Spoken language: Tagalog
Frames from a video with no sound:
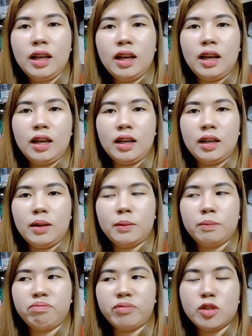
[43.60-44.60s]
um,
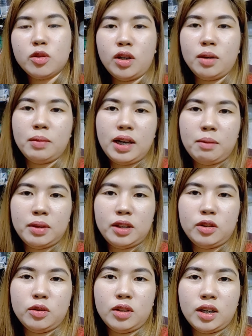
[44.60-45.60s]
gusto ko lang malaman
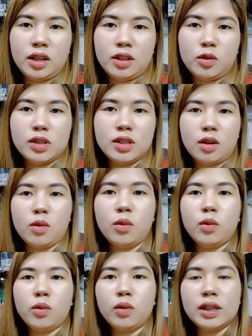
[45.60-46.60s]
ninyo na yung isa
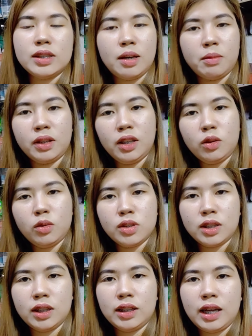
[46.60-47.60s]
kong kasama dito sa
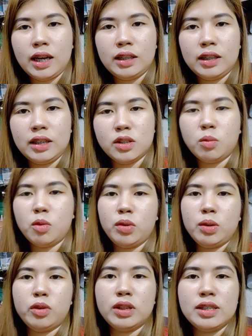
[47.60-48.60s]
tindahan is umuwi
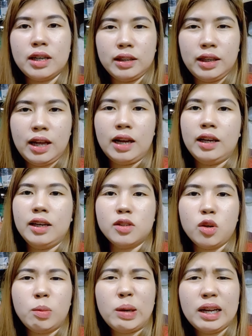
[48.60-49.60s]
muna sa kanila. Kaya
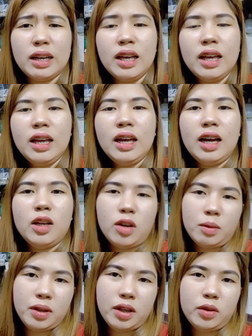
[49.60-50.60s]
sobrang, ano
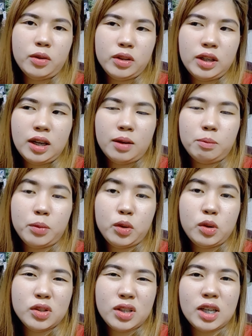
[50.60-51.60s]
kami ngayon, um, puno
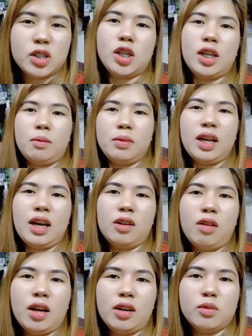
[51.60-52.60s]
schedule namin
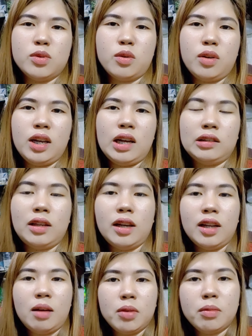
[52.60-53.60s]
araw-araw. So, kailangan talaga
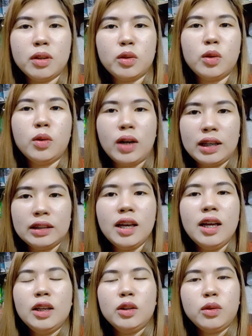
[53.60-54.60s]
namin magtulungan
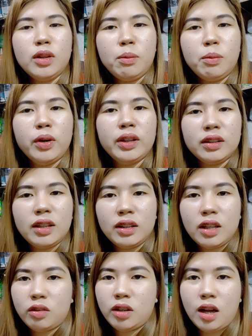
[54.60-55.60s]
to the point na hindi
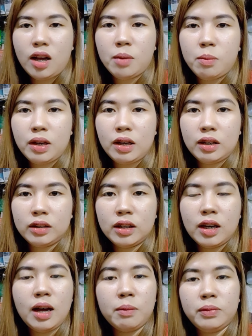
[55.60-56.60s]
ako
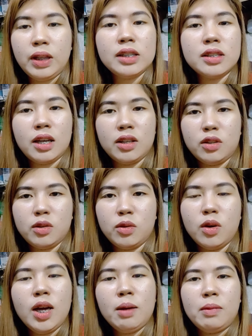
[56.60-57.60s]
nakakapag-update sa inyo,
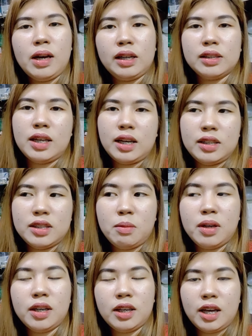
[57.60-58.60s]
mga kasari, sa mga
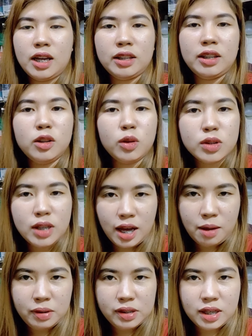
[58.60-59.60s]
nangyayari dito sa
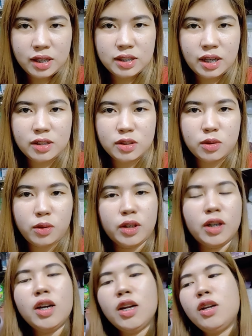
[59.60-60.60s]
aming sari-sari store.
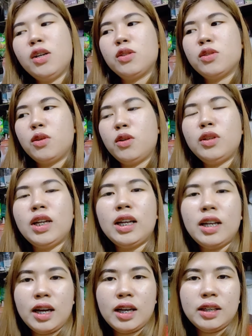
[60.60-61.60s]
So, yung
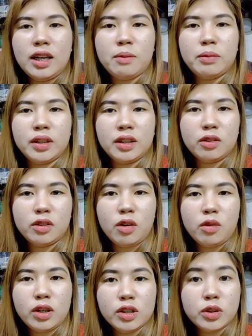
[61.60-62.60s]
nakaraan, um, nagkaroon ako
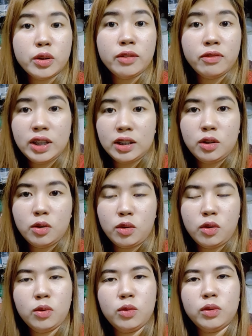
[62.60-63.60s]
ng short video
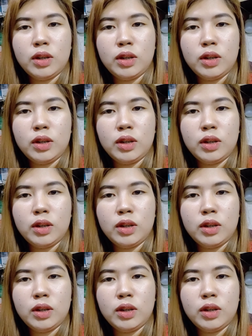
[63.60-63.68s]
kung